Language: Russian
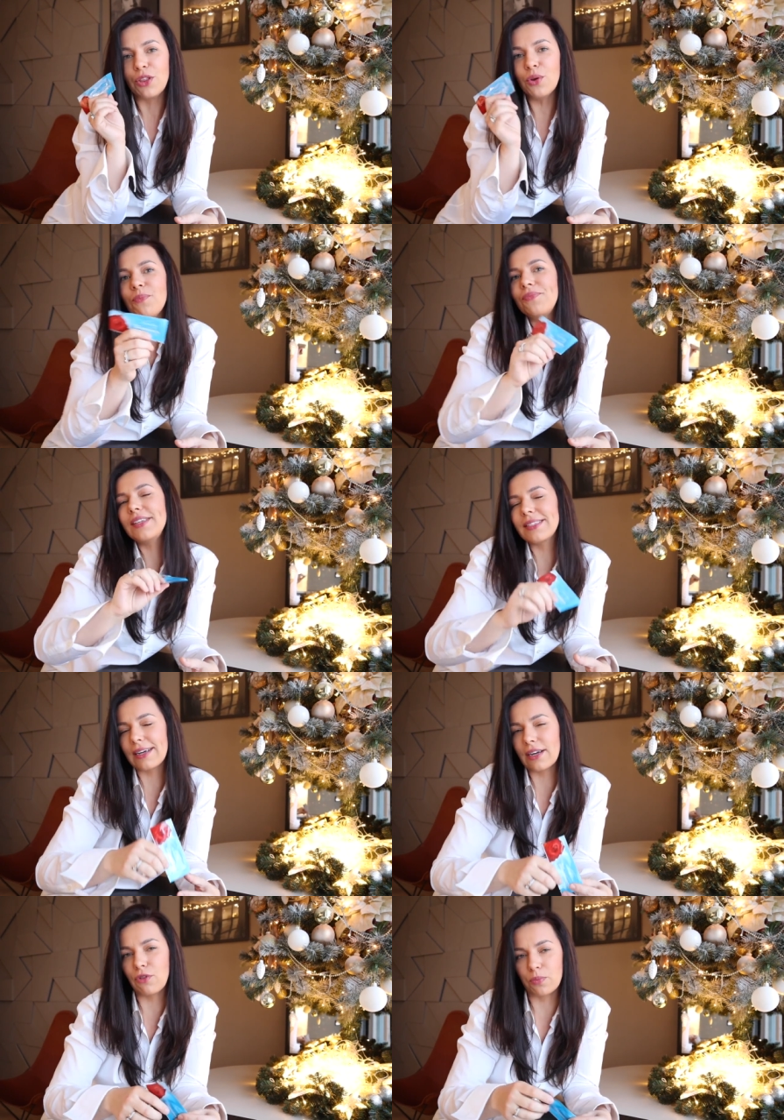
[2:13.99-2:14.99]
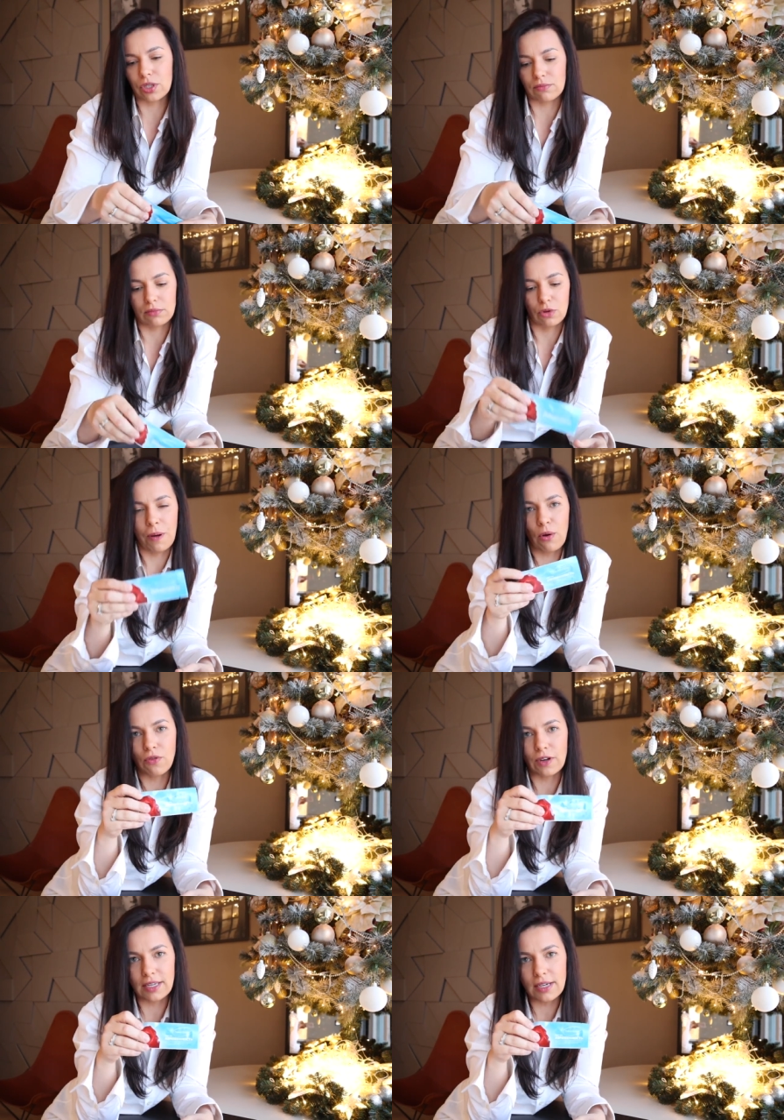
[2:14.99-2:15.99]
Ну, не знаю, в общем,
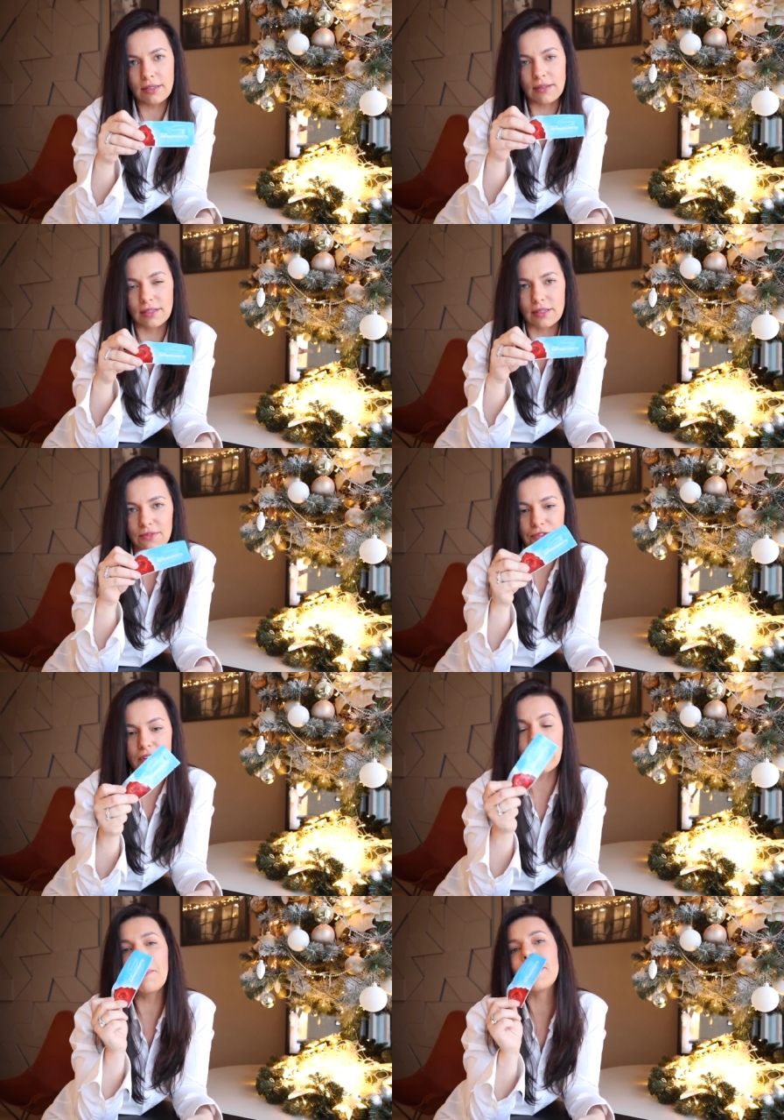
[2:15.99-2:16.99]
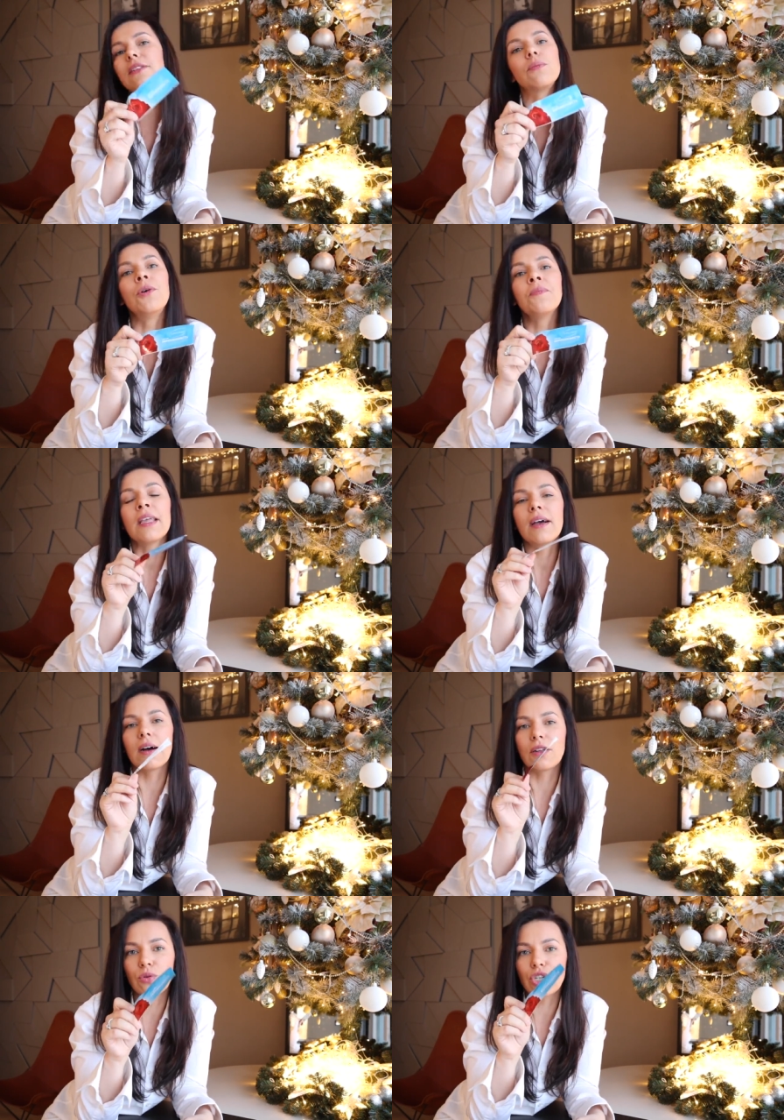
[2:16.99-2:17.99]
упаковка есть, тестов дофига, поэтому
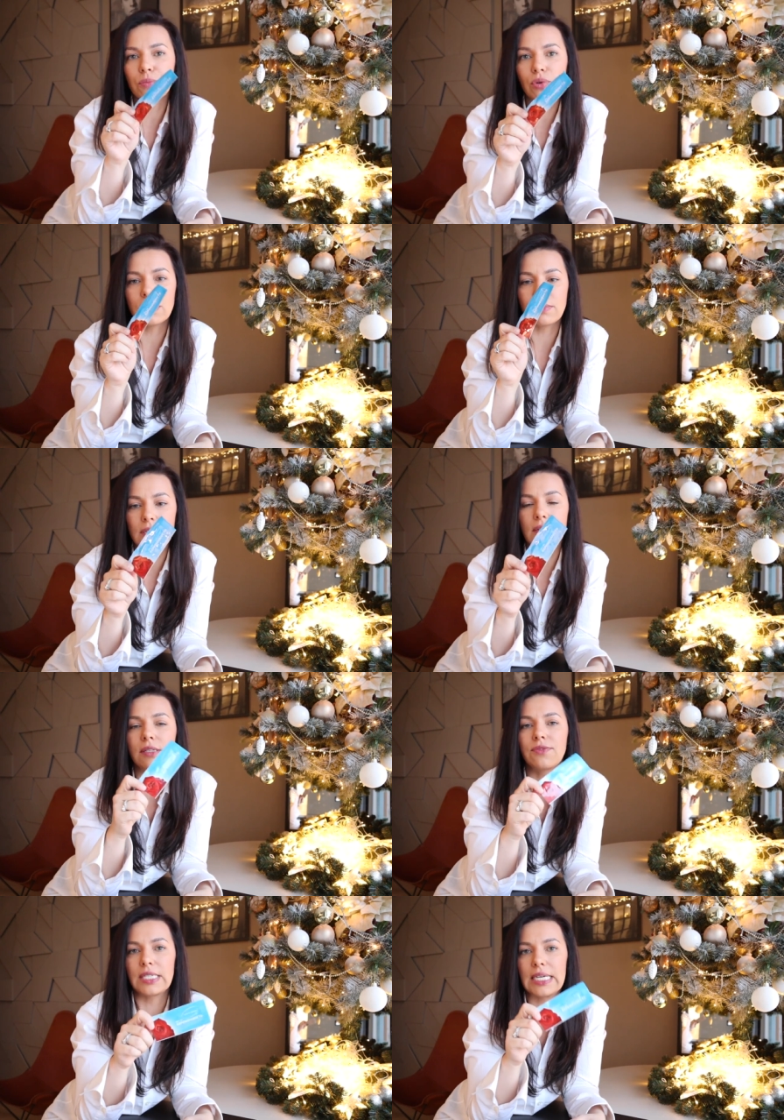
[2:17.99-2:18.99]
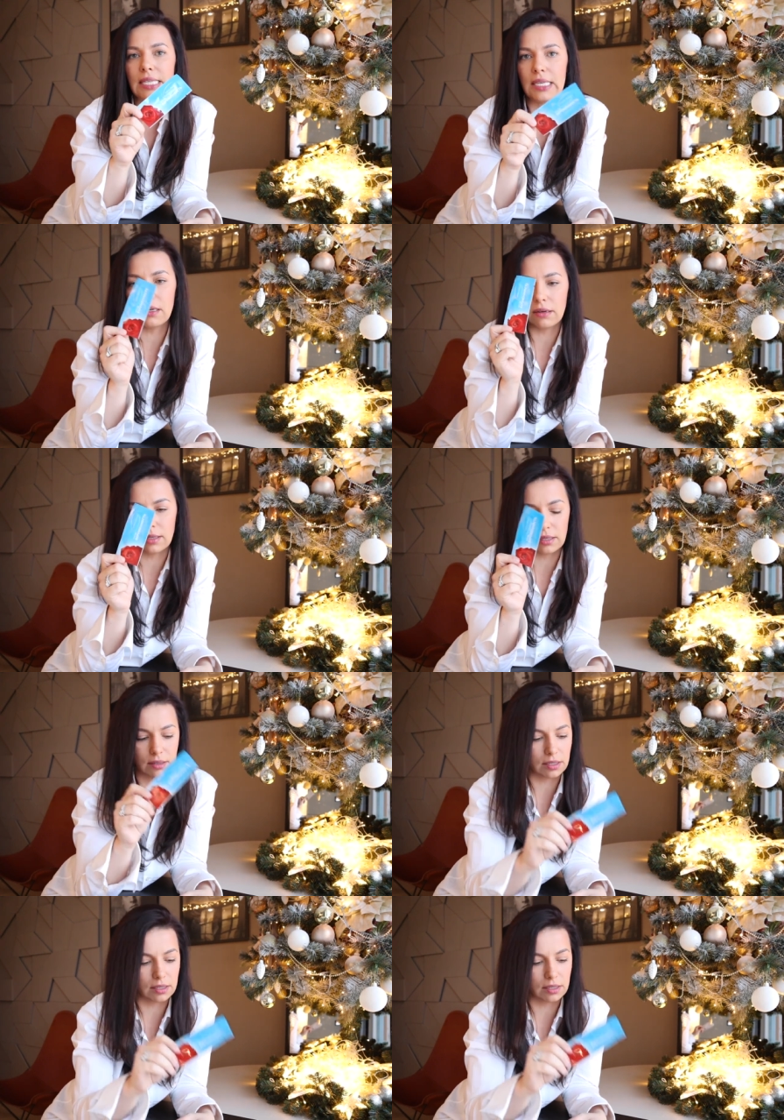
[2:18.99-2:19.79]
тоже будем делать все дни этот